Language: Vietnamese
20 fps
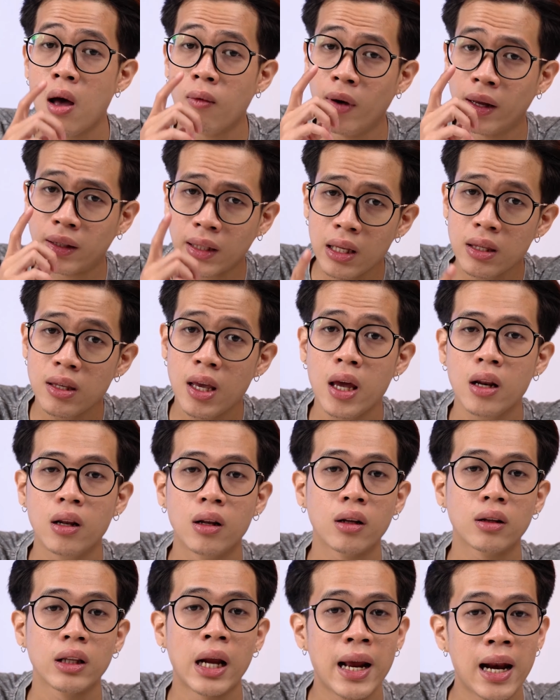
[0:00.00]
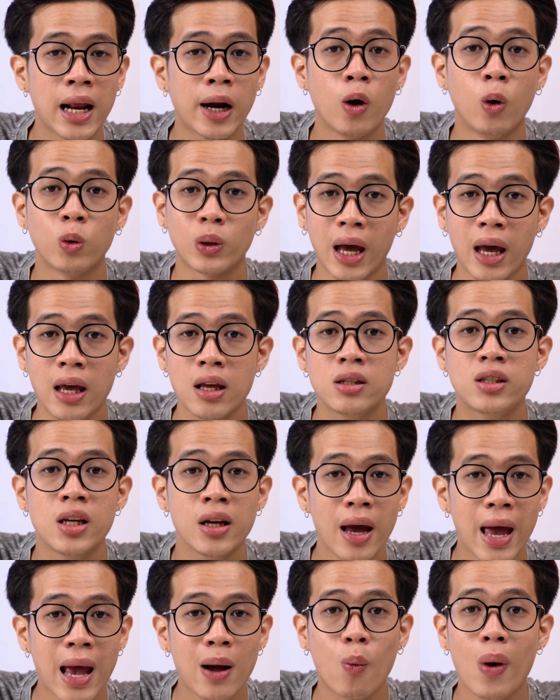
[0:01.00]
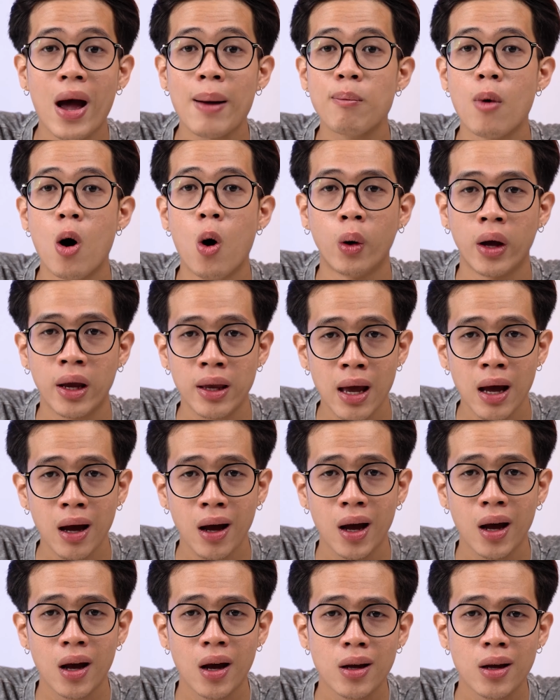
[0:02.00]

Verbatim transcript: và tất nhiên đây là đồ thay chính hãng của Apple đấy nhé